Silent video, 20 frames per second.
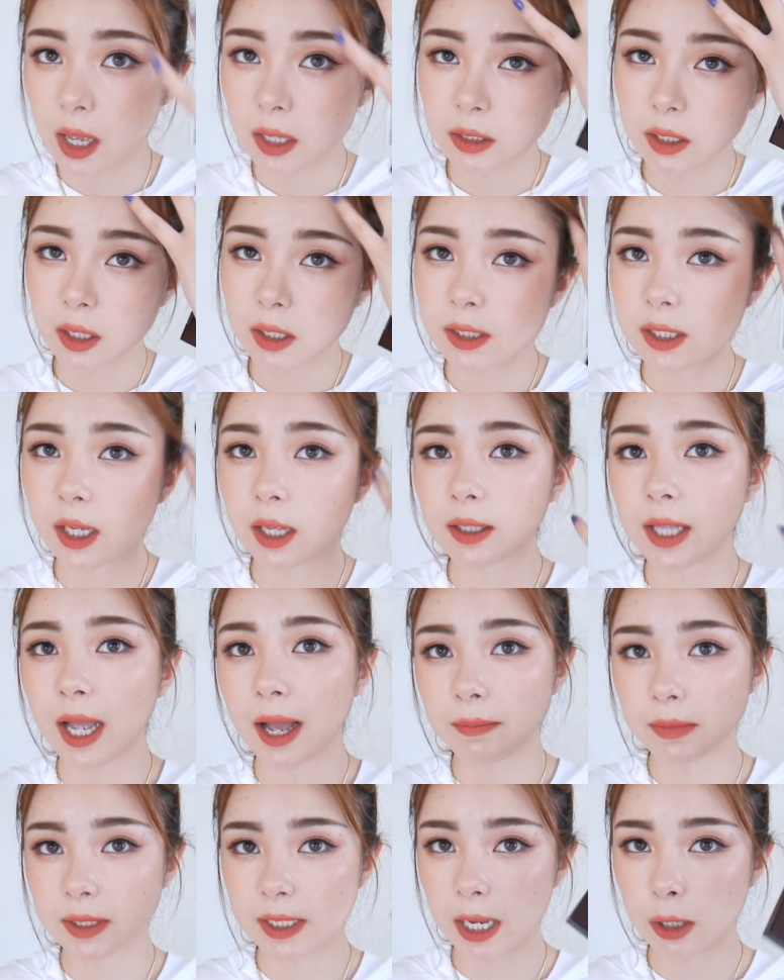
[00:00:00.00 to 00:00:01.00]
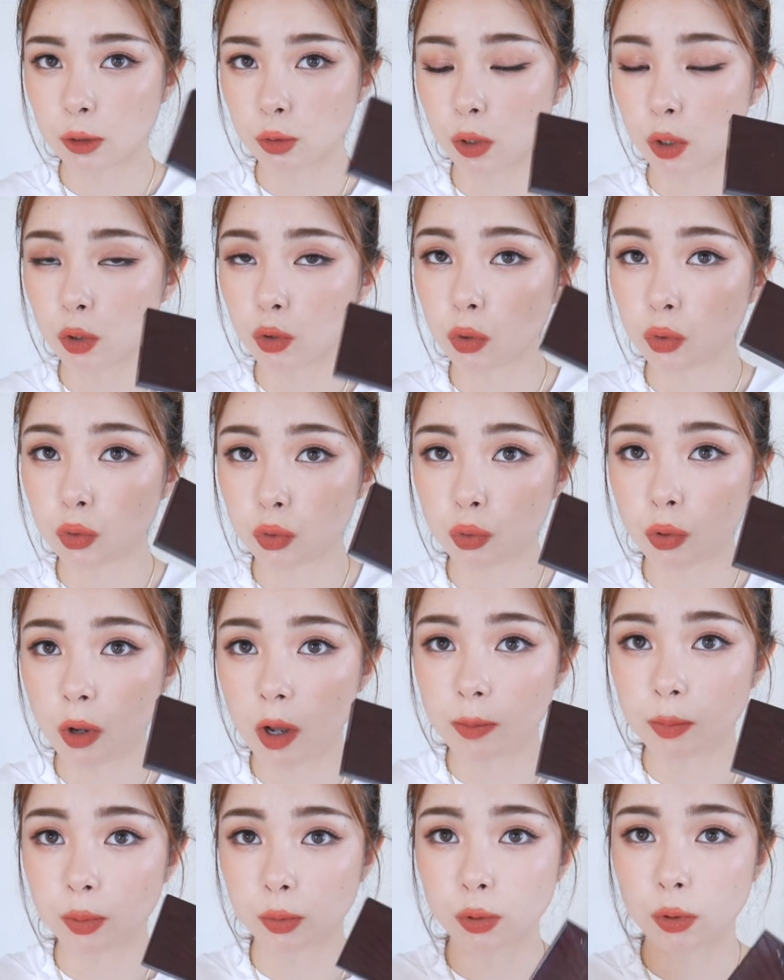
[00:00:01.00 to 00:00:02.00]
那像他们家虽然说珠
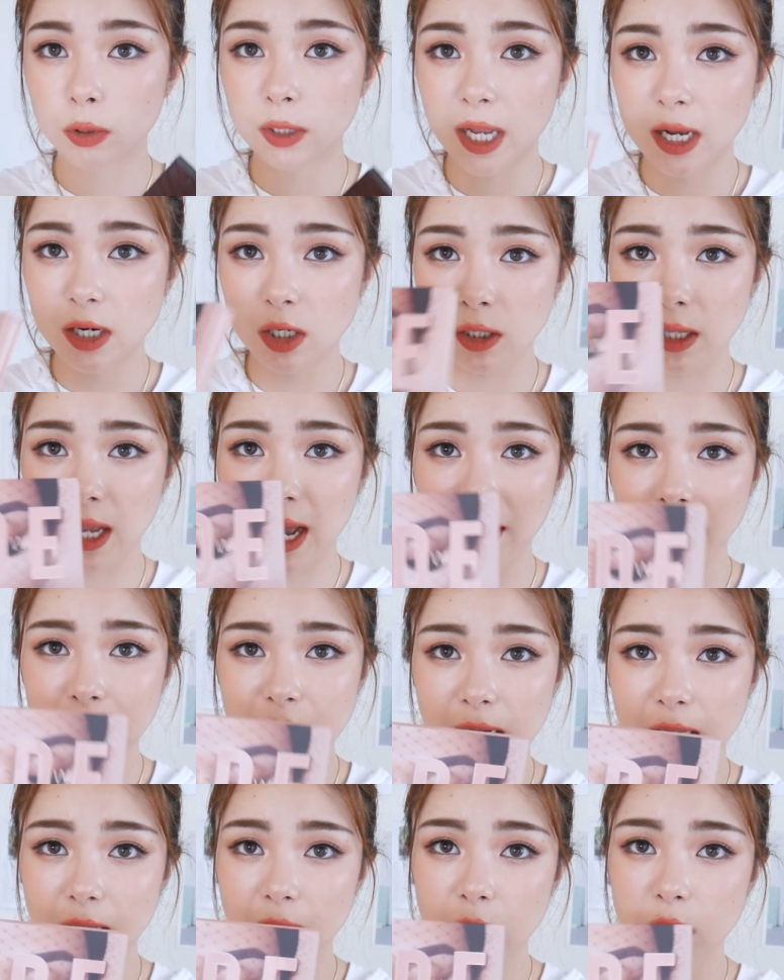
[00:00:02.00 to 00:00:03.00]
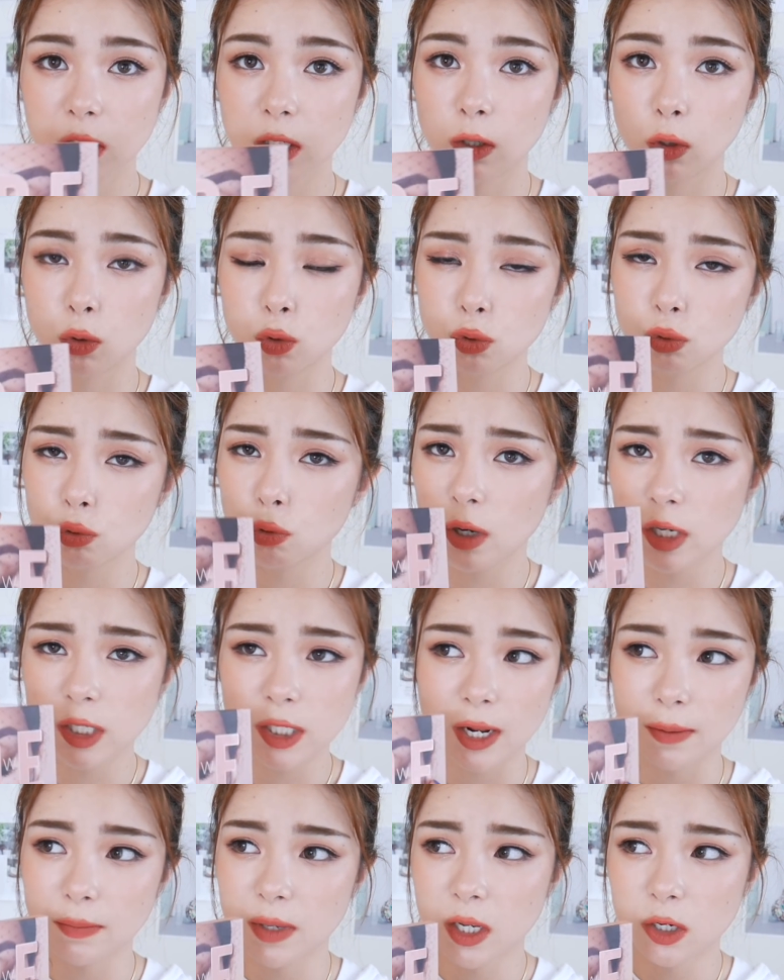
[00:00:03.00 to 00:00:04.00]
光不错，但是他们家的这个珠光
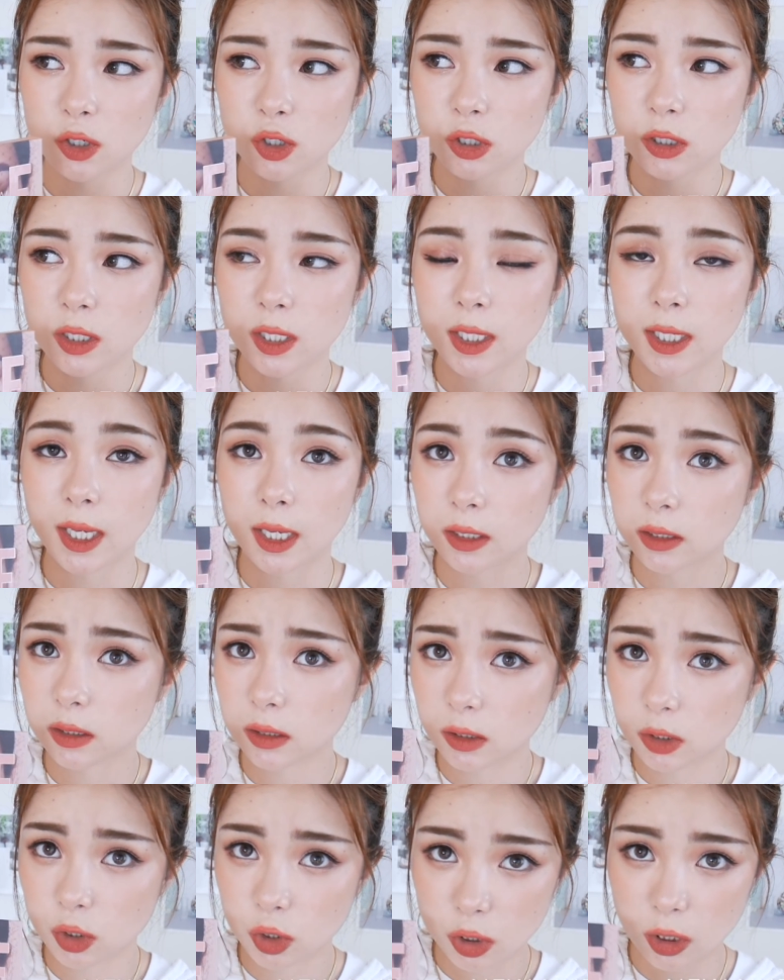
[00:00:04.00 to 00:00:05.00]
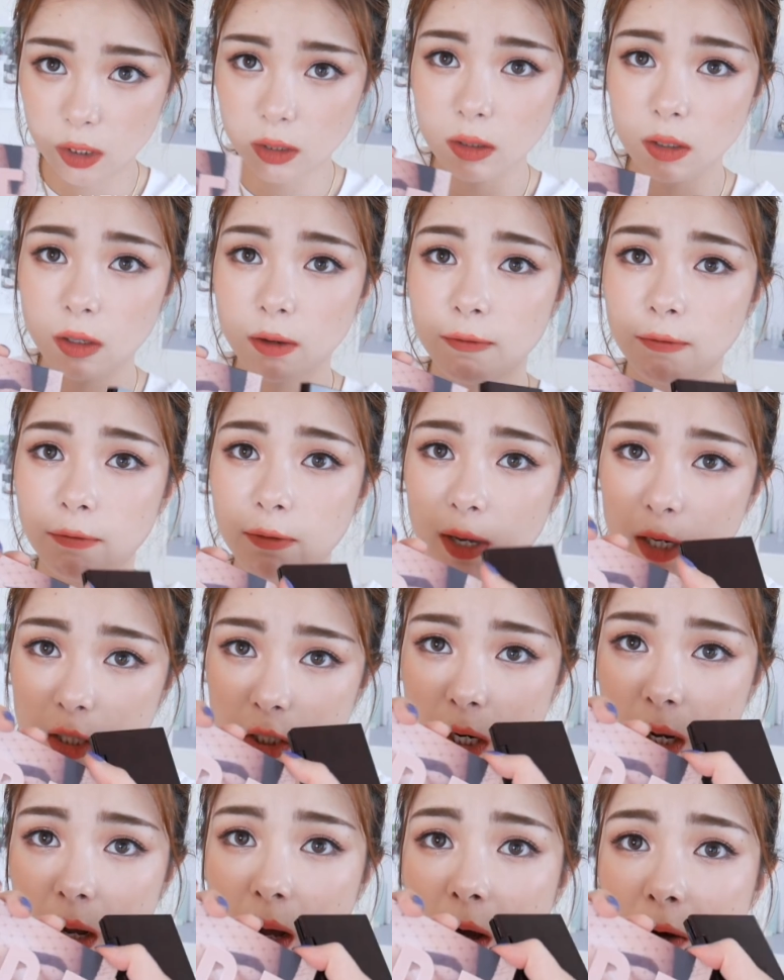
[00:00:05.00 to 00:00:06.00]
闪片质地颜色真的非
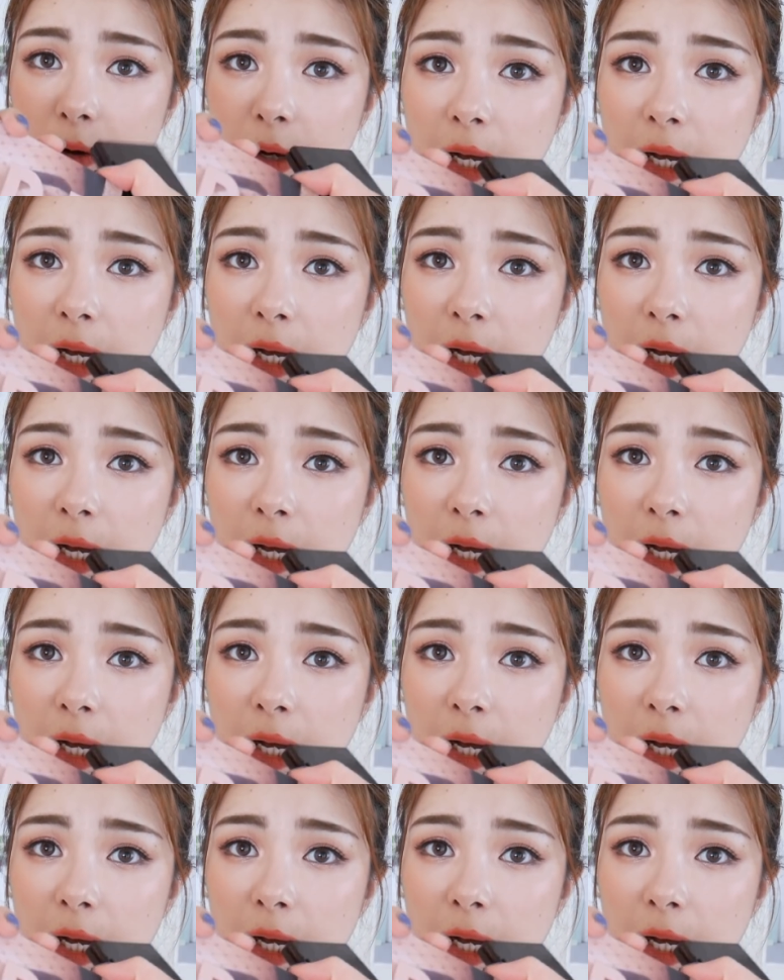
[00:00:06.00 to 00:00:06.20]
常好